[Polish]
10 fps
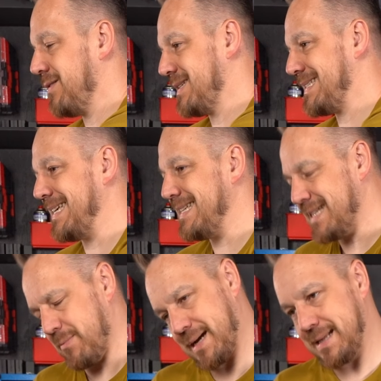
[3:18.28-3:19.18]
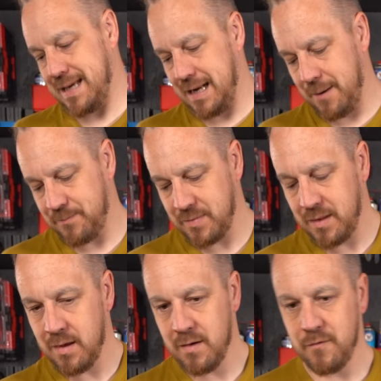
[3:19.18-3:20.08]
system Ketera
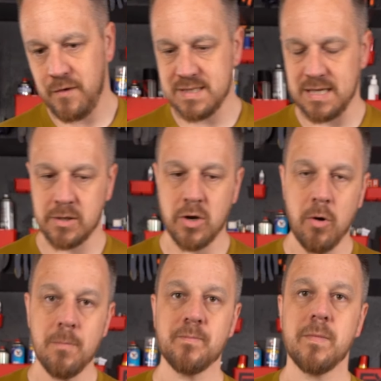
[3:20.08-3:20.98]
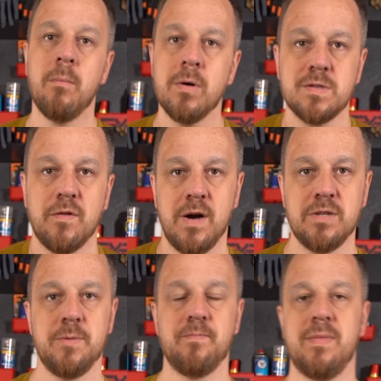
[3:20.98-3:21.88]
Fix and Go
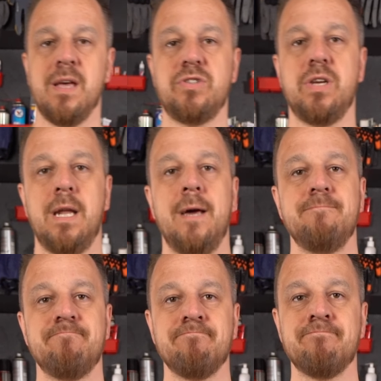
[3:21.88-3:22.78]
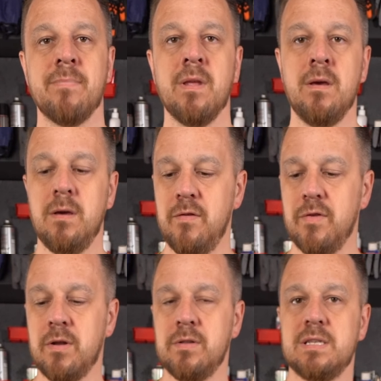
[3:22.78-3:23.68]
mocować na ścianę i
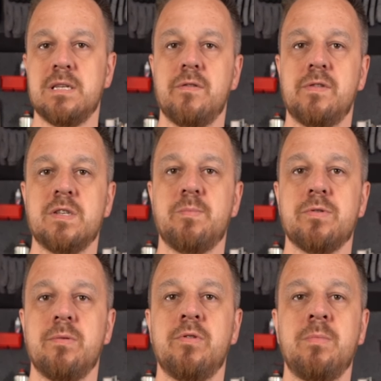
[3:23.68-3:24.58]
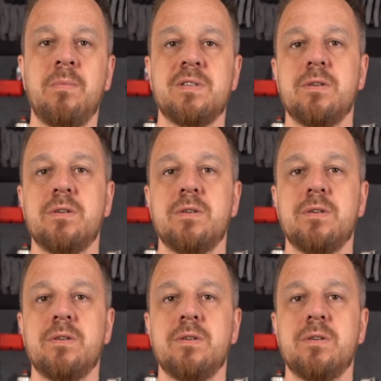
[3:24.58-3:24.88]
wygląda się to w ten sposób. Tu mamy z